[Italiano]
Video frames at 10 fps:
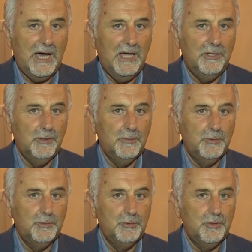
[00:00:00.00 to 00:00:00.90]
hanno
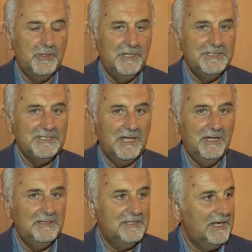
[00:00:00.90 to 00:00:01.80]
potuto utilizzare
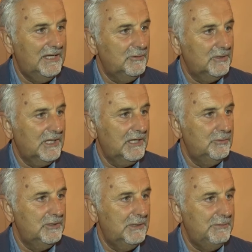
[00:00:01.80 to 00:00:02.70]
il treno
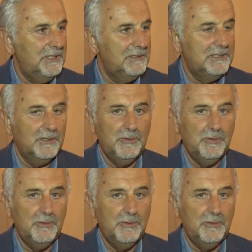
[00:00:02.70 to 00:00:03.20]
gratuitamente,